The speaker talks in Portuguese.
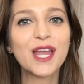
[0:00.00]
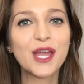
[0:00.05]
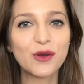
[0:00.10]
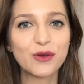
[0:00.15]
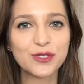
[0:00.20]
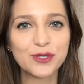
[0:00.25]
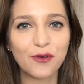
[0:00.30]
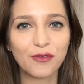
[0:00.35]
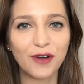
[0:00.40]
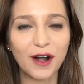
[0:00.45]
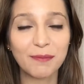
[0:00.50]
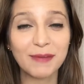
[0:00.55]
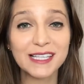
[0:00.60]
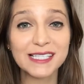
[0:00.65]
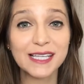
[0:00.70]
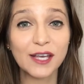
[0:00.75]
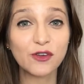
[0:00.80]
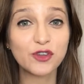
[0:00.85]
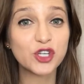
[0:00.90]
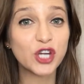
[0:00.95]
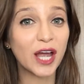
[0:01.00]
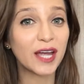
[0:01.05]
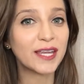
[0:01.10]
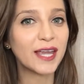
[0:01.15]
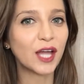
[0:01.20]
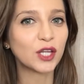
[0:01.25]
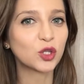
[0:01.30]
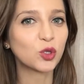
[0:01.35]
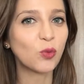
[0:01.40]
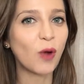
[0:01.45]
Eu sou farmacêutica
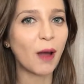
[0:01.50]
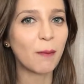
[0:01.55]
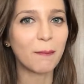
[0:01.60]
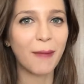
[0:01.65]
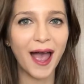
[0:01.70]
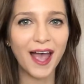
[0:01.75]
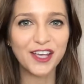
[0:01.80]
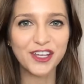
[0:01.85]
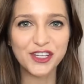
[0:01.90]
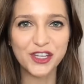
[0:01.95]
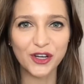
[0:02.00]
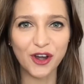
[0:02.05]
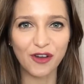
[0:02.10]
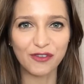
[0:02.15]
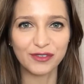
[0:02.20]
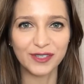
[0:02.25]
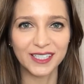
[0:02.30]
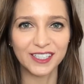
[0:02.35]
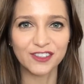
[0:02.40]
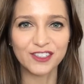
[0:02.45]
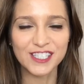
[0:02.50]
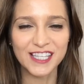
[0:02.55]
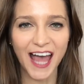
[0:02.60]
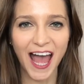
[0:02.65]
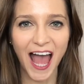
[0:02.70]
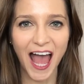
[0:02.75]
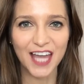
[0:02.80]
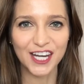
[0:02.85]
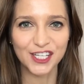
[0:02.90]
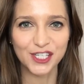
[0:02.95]
e atuo há mais de 9 anos
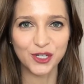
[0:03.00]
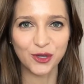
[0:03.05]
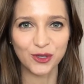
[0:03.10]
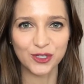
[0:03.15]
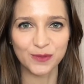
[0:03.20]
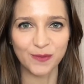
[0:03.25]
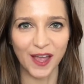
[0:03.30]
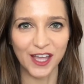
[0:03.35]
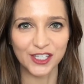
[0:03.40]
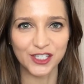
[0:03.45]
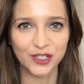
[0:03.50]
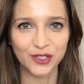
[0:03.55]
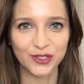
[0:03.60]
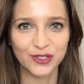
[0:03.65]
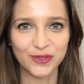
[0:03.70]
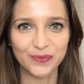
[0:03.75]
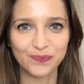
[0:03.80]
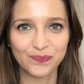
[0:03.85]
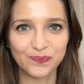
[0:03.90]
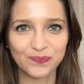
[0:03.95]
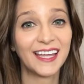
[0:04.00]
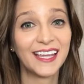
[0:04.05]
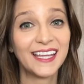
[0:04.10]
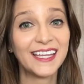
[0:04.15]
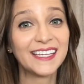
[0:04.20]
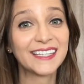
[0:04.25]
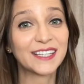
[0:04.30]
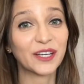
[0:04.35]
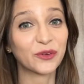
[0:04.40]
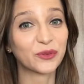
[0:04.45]
na área de cosméticos.
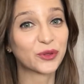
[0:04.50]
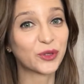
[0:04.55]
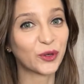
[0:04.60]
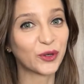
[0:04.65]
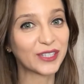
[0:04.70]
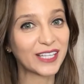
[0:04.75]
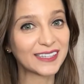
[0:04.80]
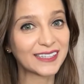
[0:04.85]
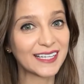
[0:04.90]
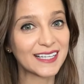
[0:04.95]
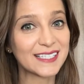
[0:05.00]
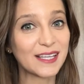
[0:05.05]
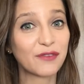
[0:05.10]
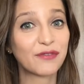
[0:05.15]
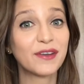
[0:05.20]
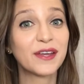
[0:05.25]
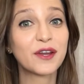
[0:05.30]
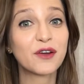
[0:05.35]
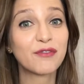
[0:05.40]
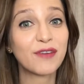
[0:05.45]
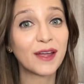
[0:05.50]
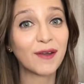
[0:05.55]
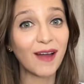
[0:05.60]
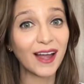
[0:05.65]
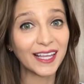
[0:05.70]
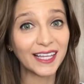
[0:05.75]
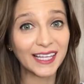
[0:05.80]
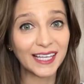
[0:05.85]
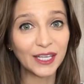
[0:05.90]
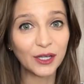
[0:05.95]
Então, toda terça-feira eu venho
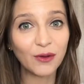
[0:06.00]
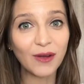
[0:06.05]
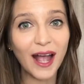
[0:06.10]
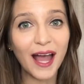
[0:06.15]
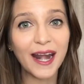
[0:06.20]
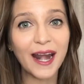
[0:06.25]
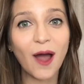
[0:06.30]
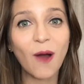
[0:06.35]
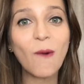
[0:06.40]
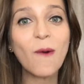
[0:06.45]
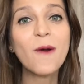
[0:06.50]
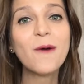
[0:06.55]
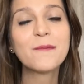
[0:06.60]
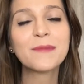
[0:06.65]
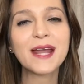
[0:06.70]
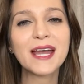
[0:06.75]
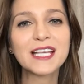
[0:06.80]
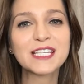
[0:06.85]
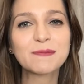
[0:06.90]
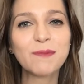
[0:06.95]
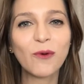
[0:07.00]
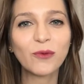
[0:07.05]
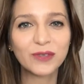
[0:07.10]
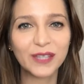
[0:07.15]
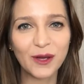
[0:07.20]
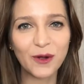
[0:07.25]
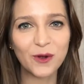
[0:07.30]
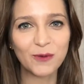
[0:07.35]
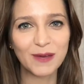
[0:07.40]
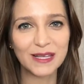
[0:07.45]
aqui no canal para
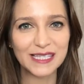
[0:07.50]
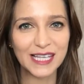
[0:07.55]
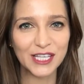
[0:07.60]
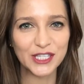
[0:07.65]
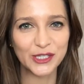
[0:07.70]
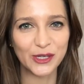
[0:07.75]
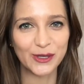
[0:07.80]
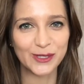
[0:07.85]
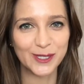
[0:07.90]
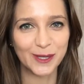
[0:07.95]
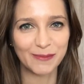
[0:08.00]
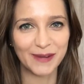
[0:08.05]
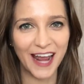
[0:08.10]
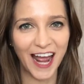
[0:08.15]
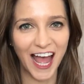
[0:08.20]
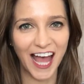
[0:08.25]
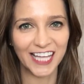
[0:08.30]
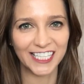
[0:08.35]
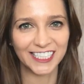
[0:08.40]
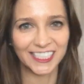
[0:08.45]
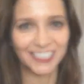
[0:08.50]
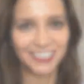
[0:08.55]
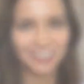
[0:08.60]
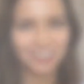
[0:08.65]
responder algumas questões sobre a área.